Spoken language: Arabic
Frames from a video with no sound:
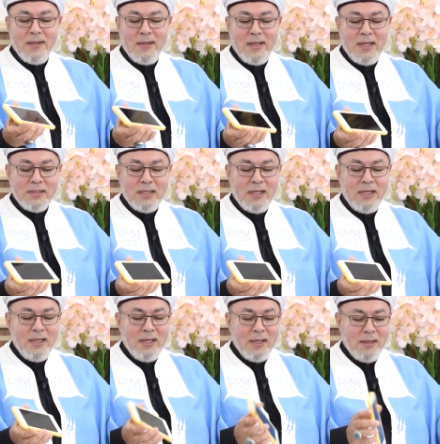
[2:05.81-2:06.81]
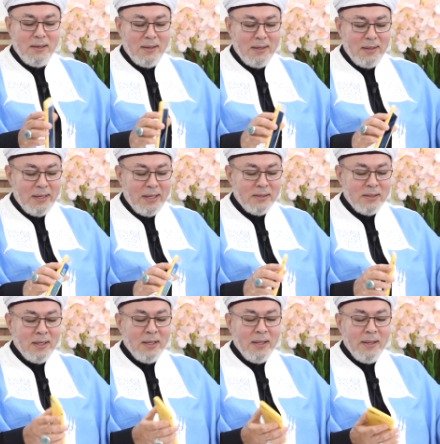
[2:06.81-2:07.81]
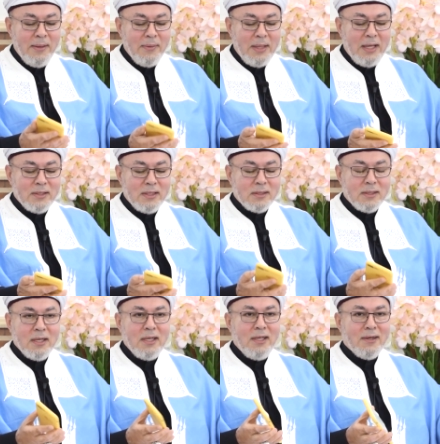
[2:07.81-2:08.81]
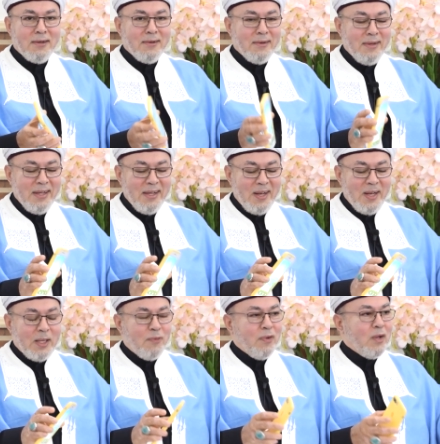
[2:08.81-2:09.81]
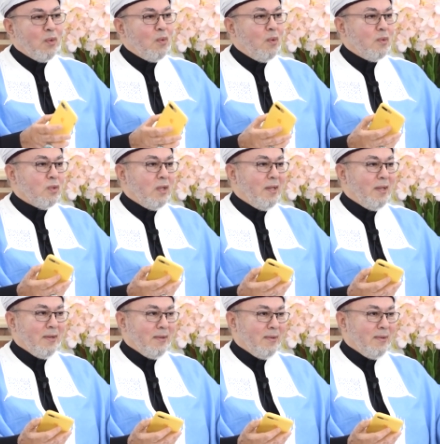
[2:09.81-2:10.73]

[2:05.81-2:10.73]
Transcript: هذا الايه هذا هذا الصغير اللي انت فاكره هو صغير